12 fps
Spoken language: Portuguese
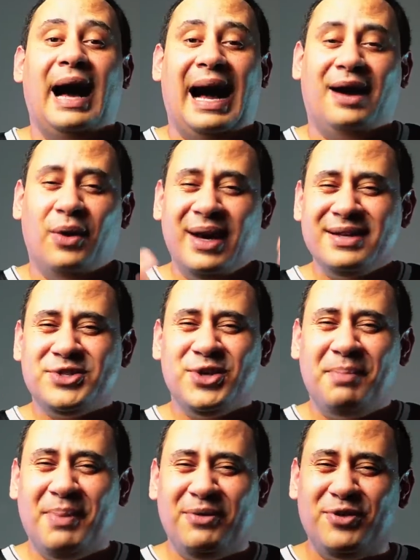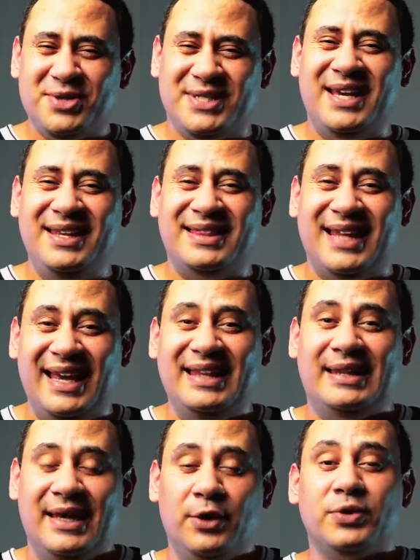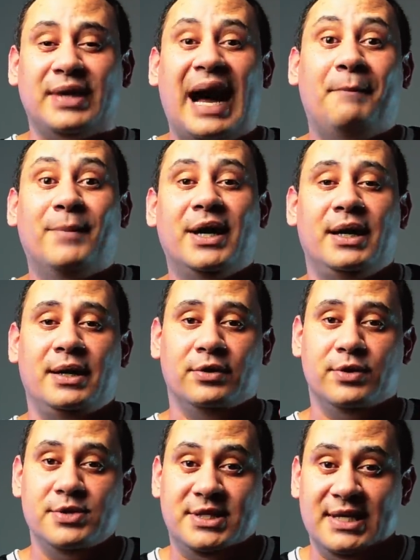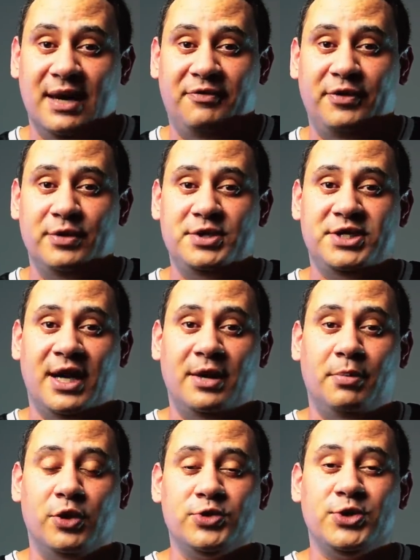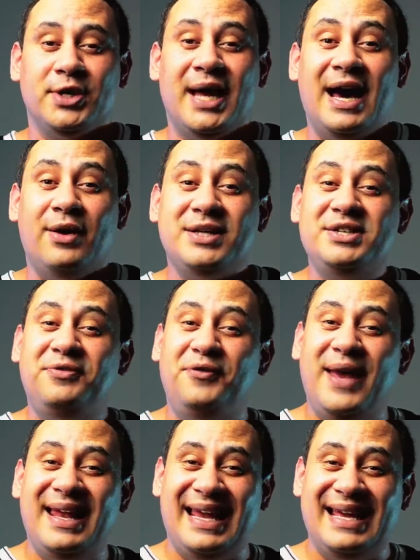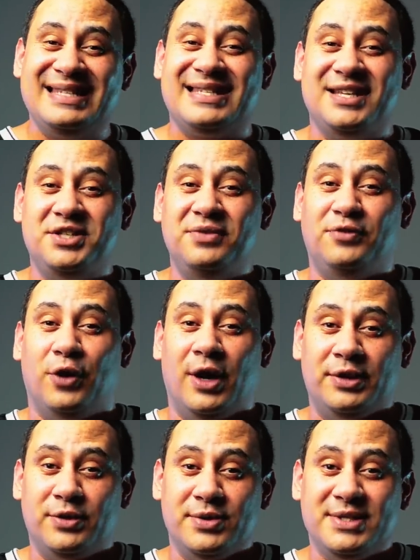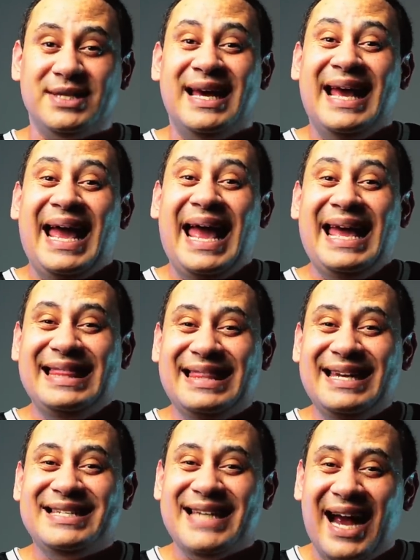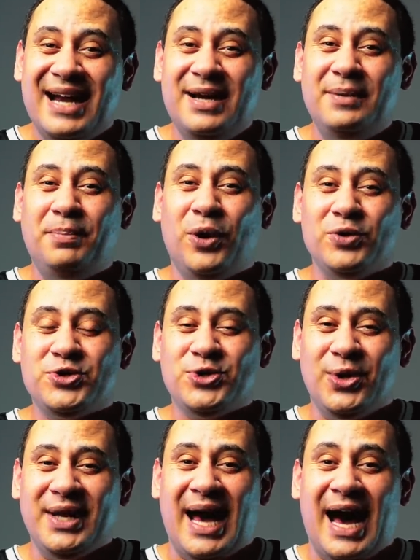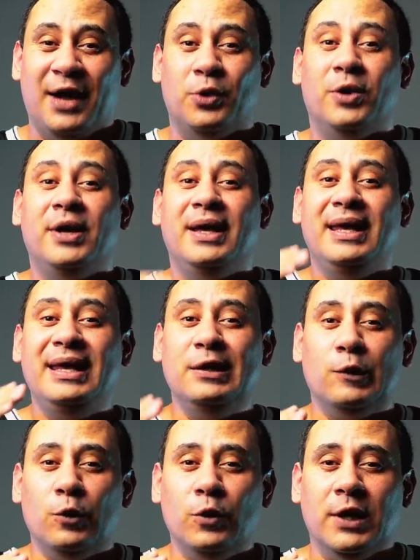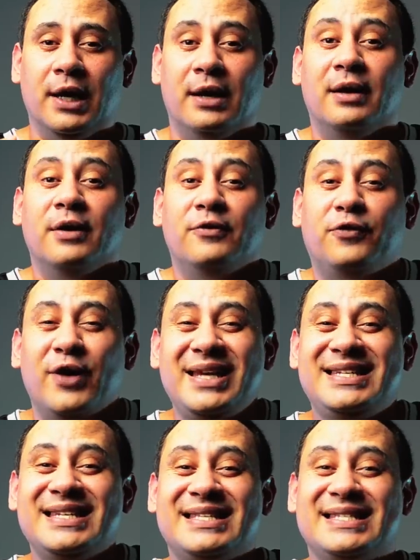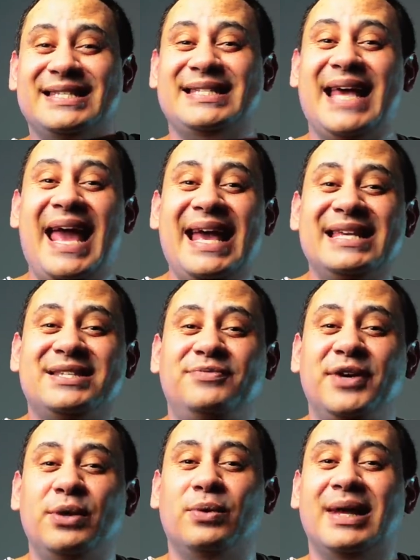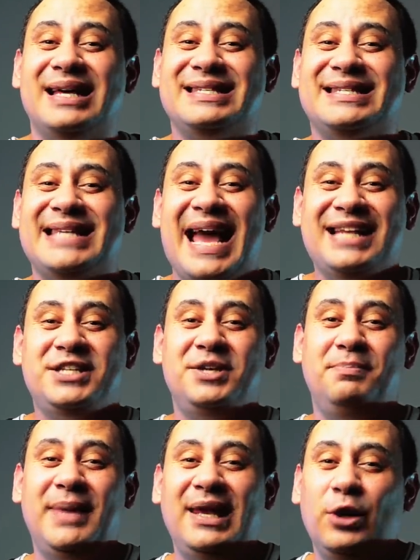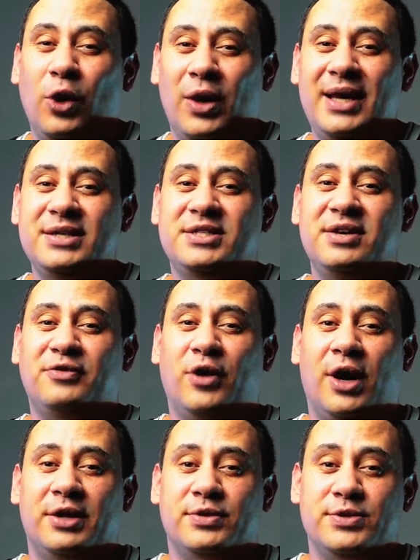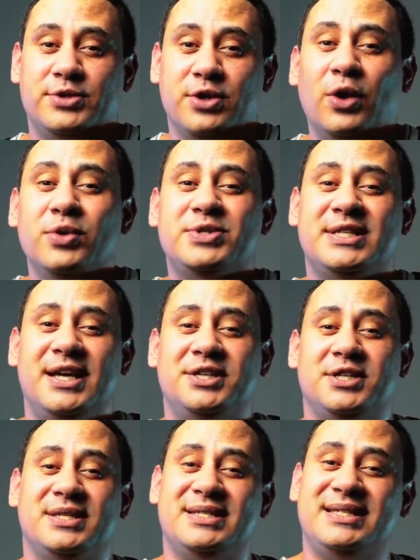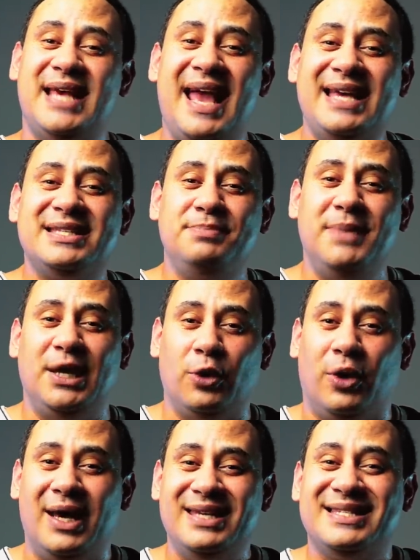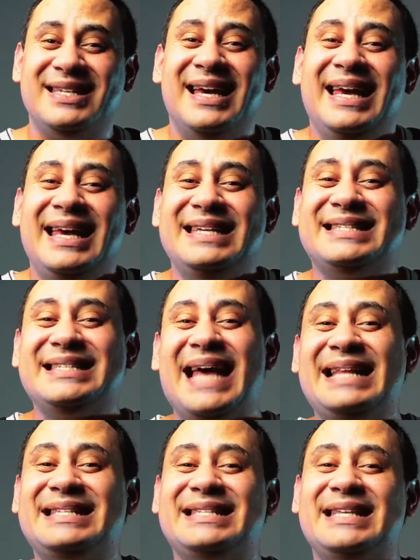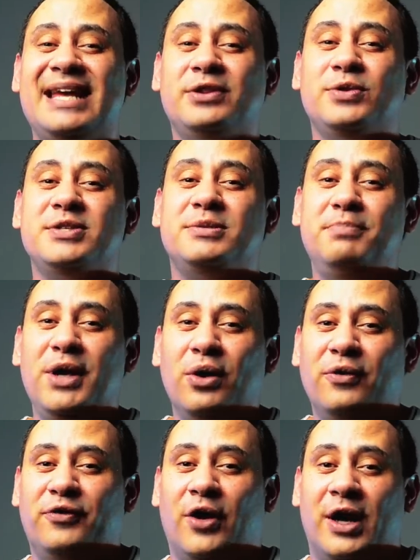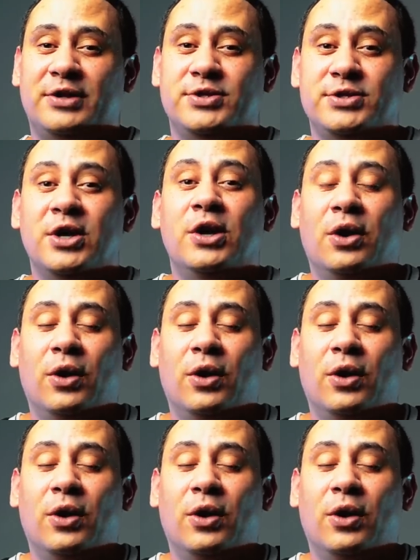Agora, só para você entender o tamanho do desafio de Jair Bolsonaro, a diferença de votos entre Jair Bolsonaro e Lula foi de 6,7 milhões de votos, ou seja, 6 milhões e 700 mil votos.